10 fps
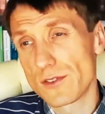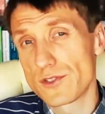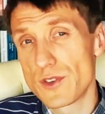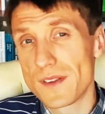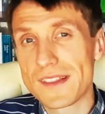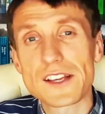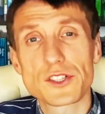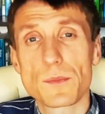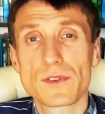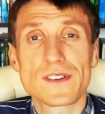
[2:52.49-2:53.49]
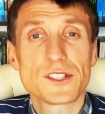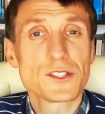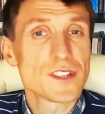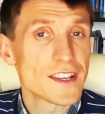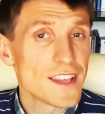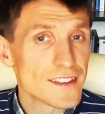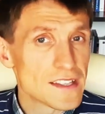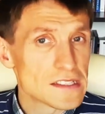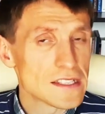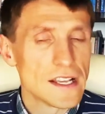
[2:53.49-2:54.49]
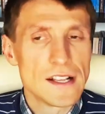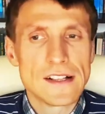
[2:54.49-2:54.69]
od 19 po 21,